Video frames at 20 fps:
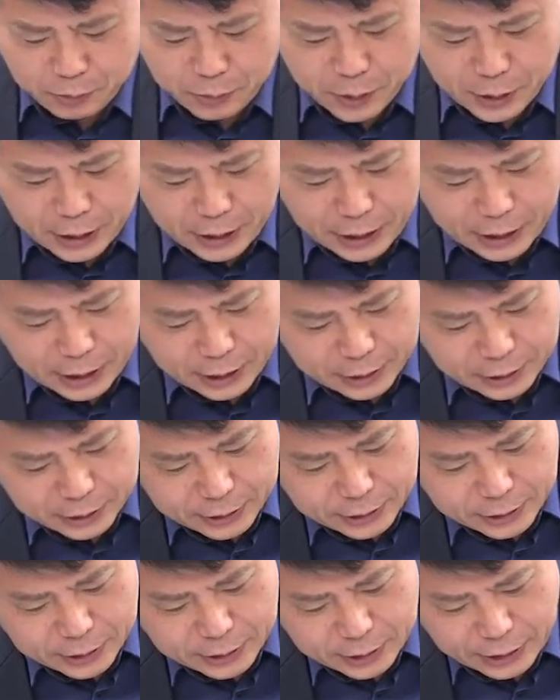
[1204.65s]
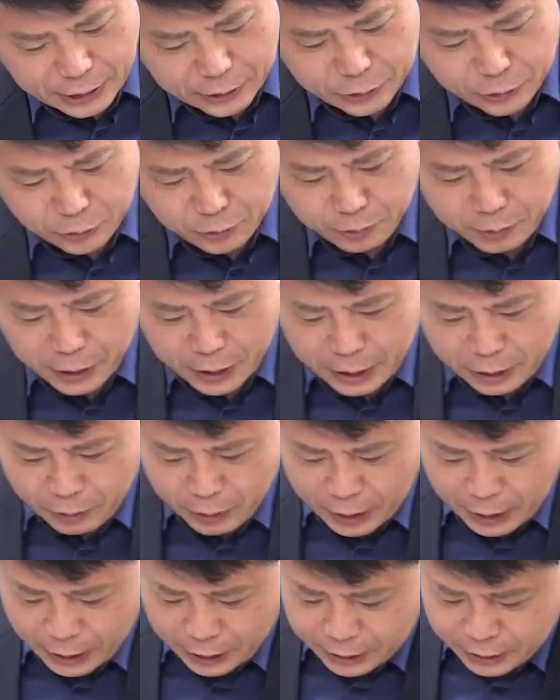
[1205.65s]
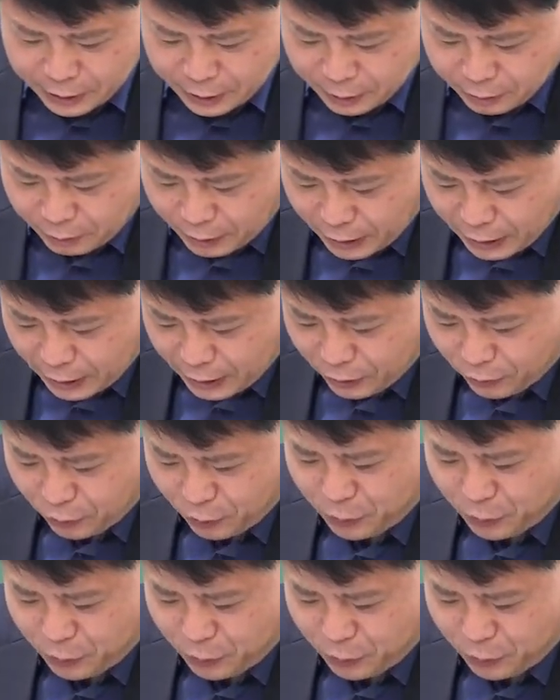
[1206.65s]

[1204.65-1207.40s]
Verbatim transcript: 변화량은 자속 변화와 같은 방향으로